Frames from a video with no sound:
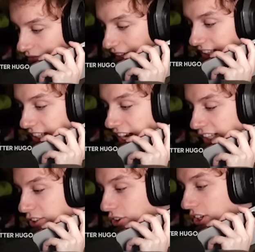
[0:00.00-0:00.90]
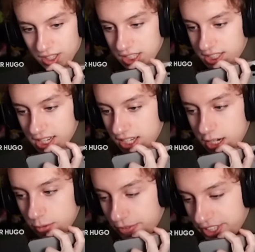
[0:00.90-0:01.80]
Mach die Nacht durch. Da ist keine
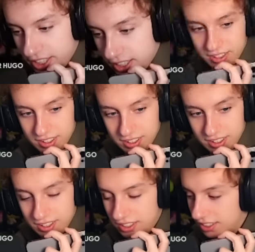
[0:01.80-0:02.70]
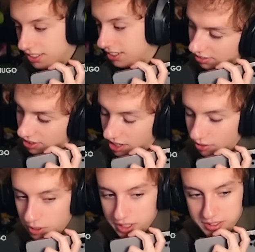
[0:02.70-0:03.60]
Liebe mehr drin. Ja, okay. Hey,
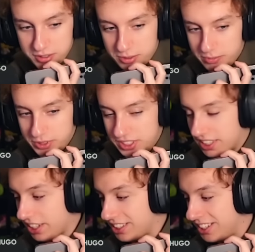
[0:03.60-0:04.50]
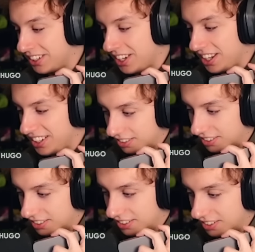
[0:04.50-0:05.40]
wait. Du müsstest jetzt eigentlich sagen nein.
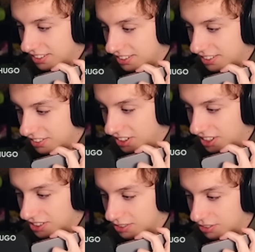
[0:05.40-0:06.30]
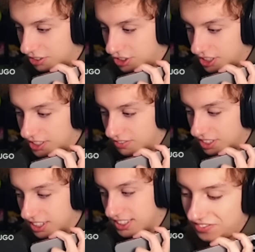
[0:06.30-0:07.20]
Wieso? Naja, so steht's im Text.